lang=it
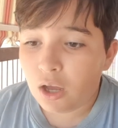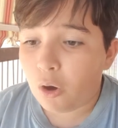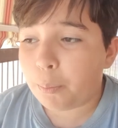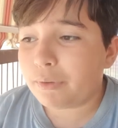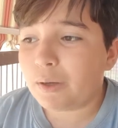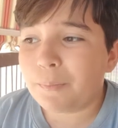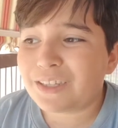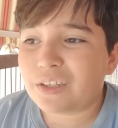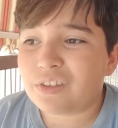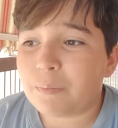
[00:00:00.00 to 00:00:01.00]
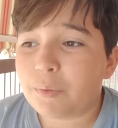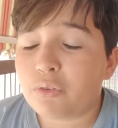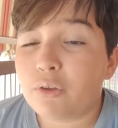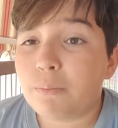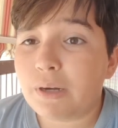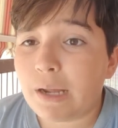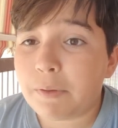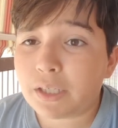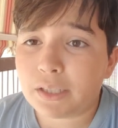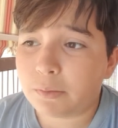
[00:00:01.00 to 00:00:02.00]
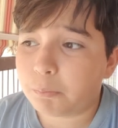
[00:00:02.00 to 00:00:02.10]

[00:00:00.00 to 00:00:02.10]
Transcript: oppure o mettersi al posto di Bremer che